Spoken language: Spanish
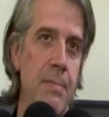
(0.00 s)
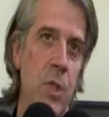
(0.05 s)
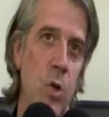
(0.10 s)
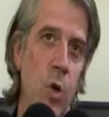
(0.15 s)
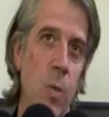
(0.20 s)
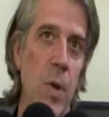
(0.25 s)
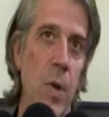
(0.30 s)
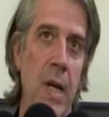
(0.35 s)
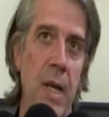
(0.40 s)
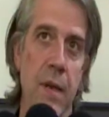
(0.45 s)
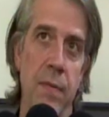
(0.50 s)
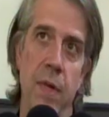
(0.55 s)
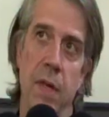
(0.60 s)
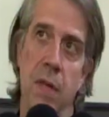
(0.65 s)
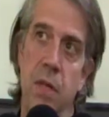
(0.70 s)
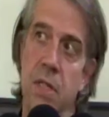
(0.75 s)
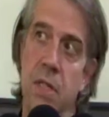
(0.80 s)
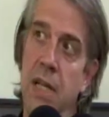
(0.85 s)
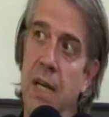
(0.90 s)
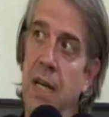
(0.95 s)
cómo el
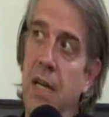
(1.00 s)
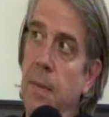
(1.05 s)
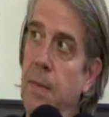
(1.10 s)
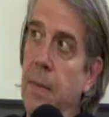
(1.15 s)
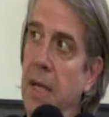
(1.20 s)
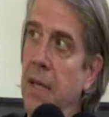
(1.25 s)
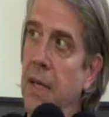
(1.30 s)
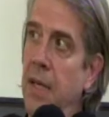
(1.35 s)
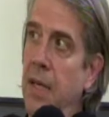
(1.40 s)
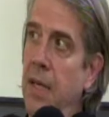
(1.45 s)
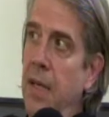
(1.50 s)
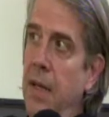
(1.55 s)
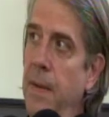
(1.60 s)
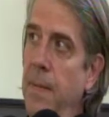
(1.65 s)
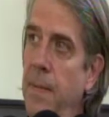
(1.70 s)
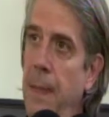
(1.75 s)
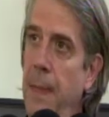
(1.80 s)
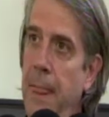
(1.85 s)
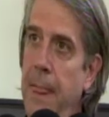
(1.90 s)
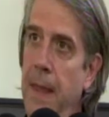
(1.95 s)
edificio sea capaz
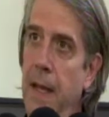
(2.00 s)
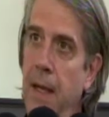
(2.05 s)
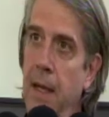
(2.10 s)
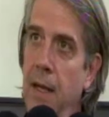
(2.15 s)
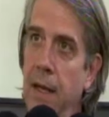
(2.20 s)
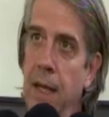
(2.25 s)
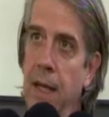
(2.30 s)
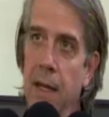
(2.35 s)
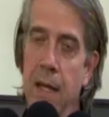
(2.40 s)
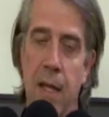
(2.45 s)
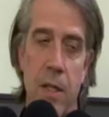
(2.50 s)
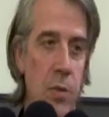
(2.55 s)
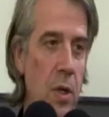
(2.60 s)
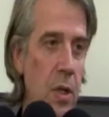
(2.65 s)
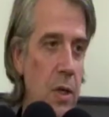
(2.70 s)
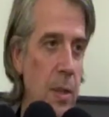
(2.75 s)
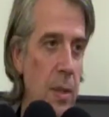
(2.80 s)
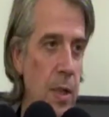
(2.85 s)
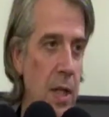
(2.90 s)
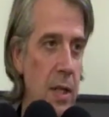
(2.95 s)
de, irradiar su
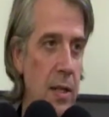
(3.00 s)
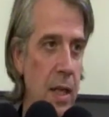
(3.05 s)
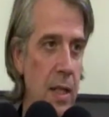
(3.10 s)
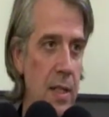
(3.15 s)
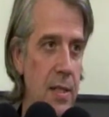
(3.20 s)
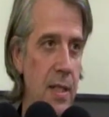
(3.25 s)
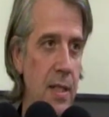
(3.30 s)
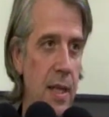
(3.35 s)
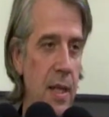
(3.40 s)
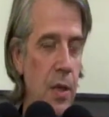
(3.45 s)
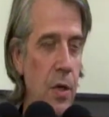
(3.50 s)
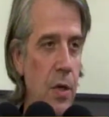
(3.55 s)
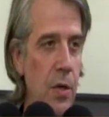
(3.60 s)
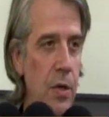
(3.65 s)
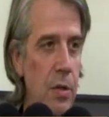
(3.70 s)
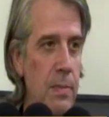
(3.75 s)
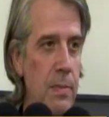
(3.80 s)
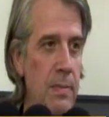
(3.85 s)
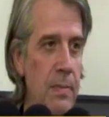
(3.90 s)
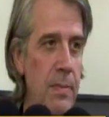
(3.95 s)
actividad al
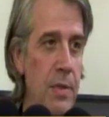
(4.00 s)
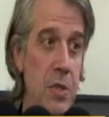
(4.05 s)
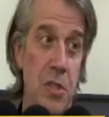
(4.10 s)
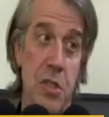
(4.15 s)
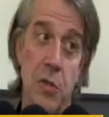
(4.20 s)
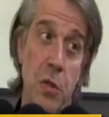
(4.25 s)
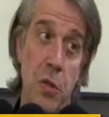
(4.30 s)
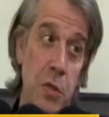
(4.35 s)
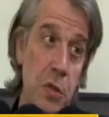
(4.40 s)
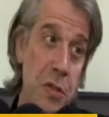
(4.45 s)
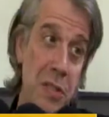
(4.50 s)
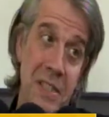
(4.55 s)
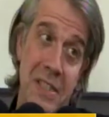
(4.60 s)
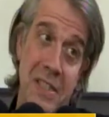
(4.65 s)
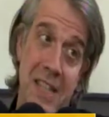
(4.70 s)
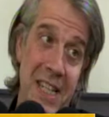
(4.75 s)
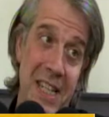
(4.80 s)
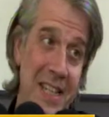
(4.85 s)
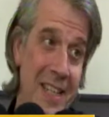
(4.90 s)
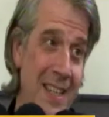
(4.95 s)
exterior. No sé, son
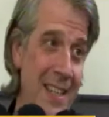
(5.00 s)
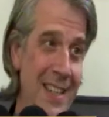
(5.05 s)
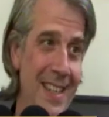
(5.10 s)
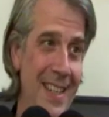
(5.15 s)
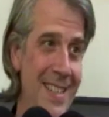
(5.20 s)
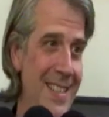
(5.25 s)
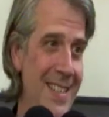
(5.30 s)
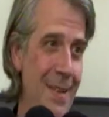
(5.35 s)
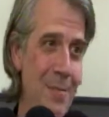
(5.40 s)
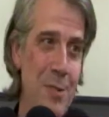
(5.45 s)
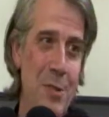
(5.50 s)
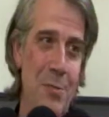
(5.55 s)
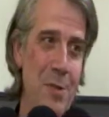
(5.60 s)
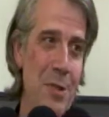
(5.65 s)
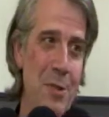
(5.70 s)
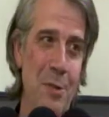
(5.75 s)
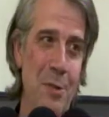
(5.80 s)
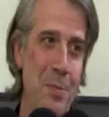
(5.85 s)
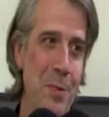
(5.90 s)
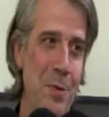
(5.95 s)
cosas que, estamos
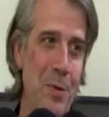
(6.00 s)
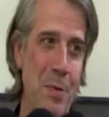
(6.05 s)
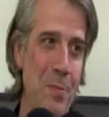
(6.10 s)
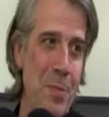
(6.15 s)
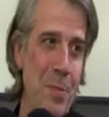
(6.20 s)
viendo poco a